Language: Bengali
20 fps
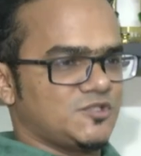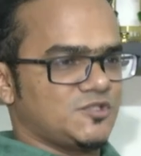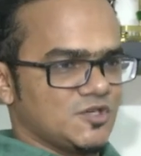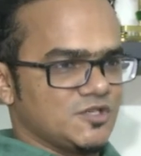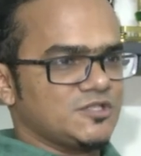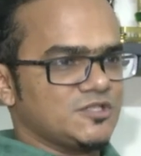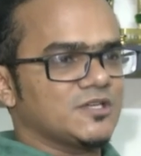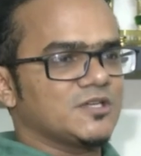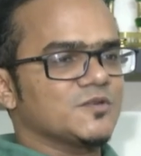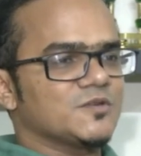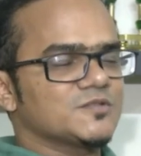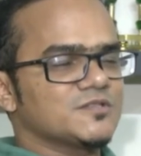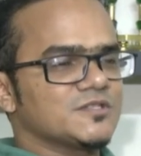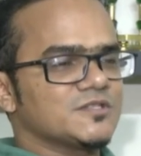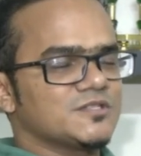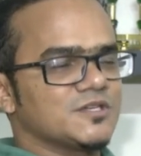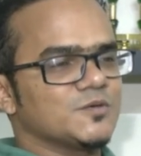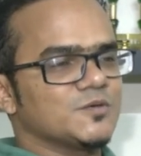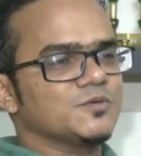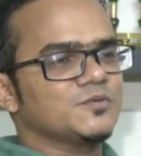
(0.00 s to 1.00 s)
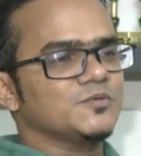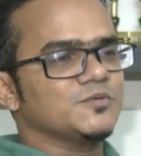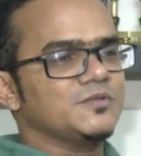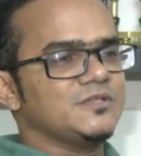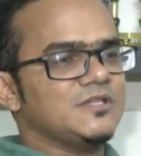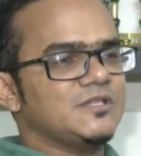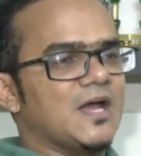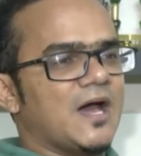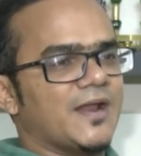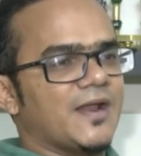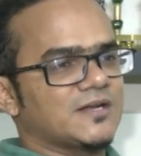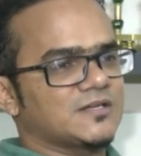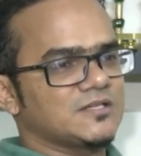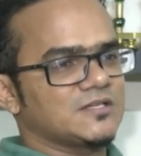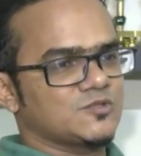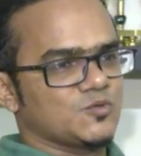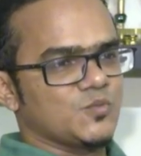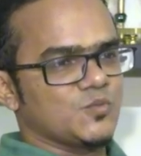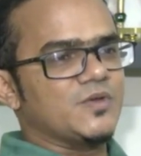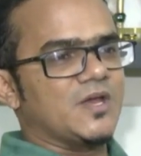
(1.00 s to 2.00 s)
বিষয় সেটা হচ্ছে যেহেতু ঈদে আর একটা
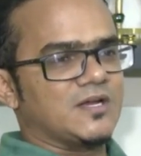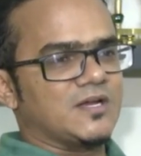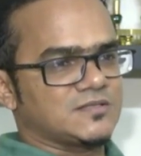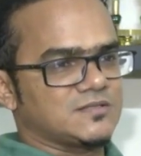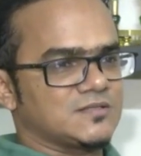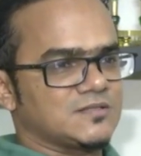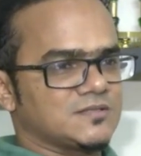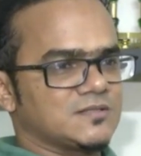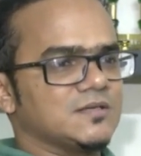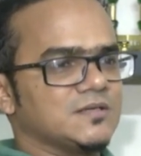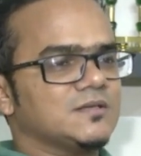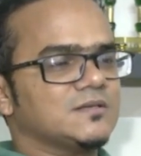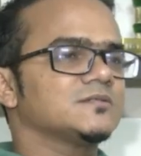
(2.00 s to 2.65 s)
ছবি আসতেছে